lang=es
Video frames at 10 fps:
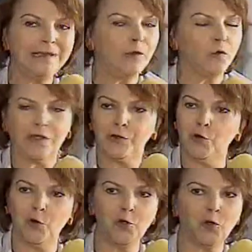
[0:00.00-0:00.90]
En este
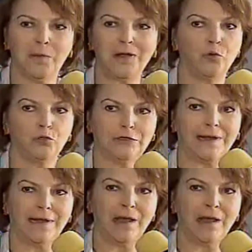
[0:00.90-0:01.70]
acto se encuentran